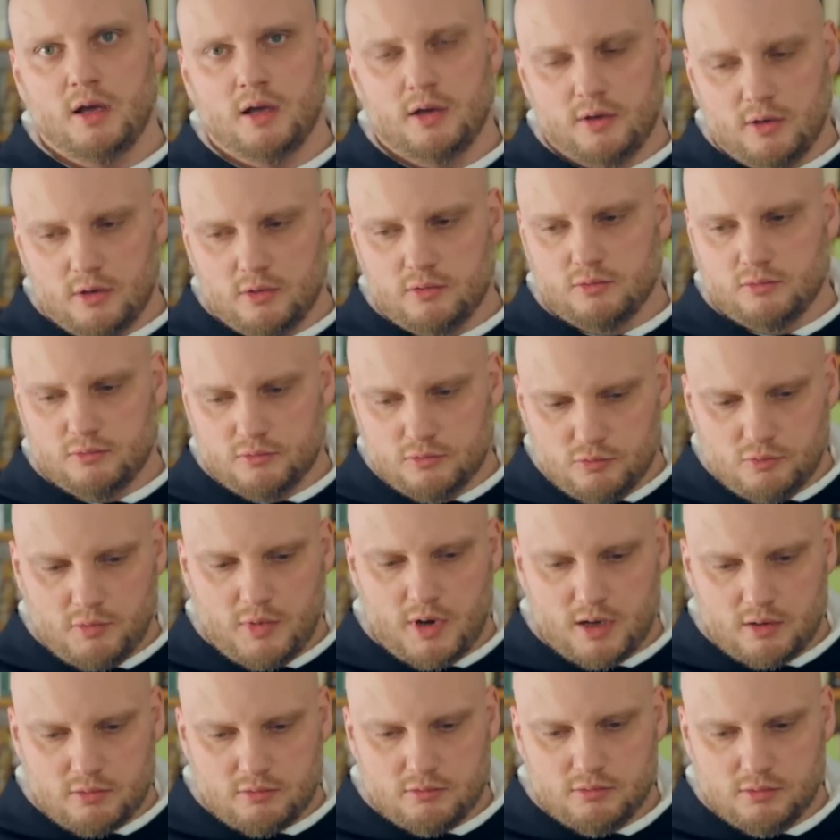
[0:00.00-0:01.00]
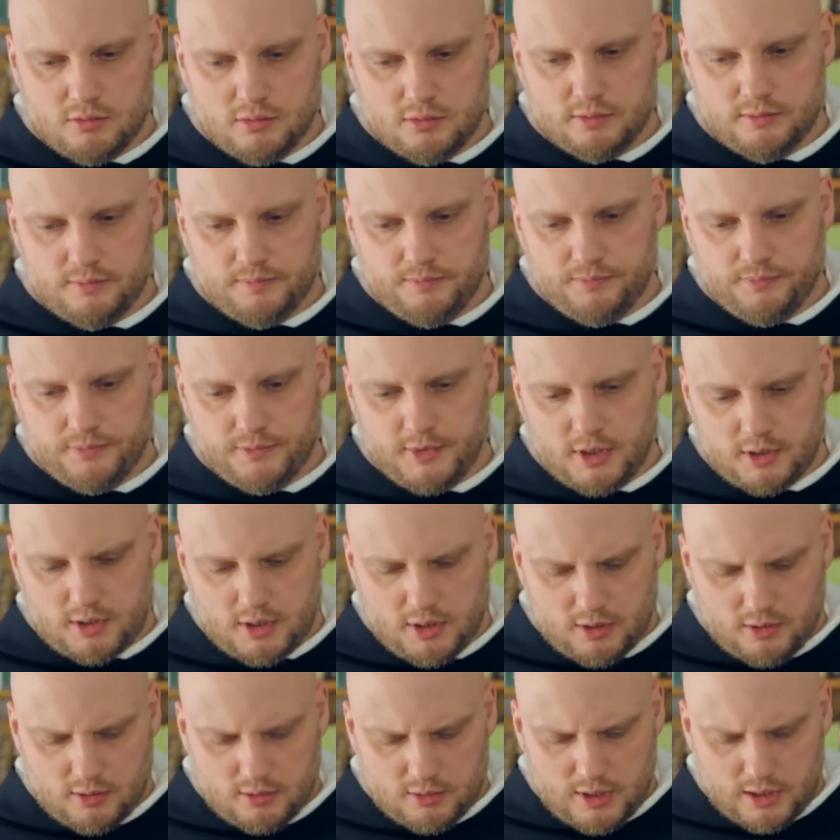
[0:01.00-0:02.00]
I On umarł nie
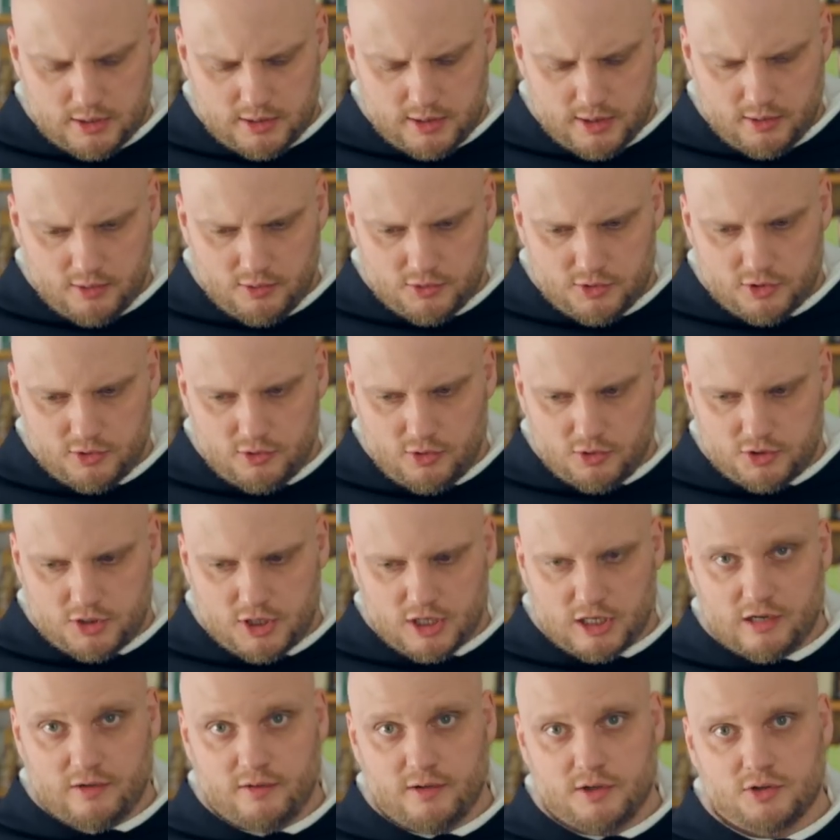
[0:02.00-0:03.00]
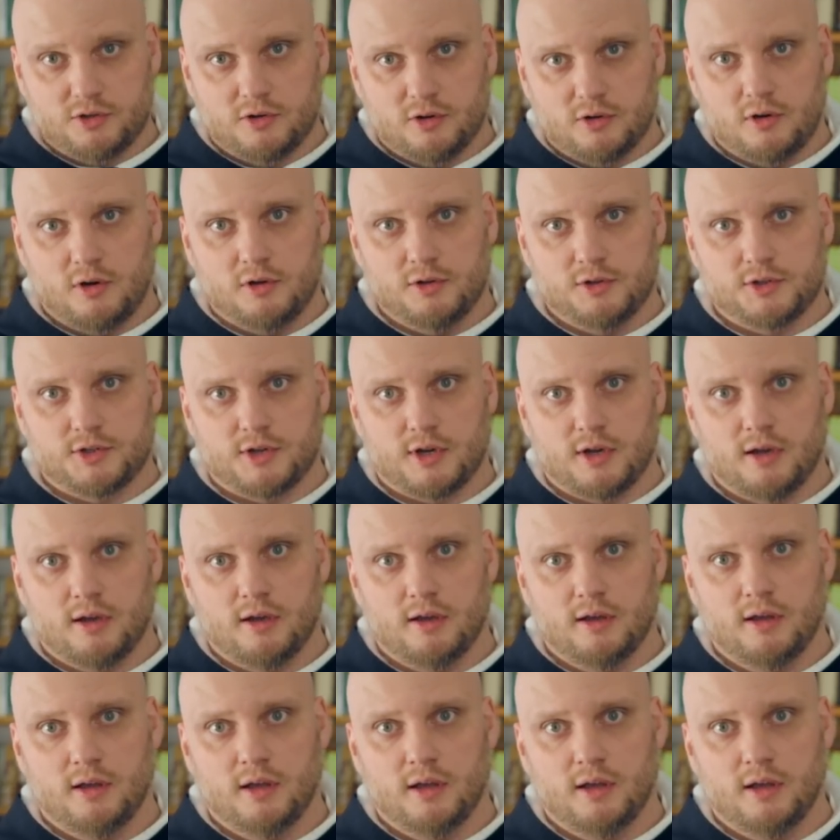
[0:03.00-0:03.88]
tylko dlatego, że doczekał aż do końca,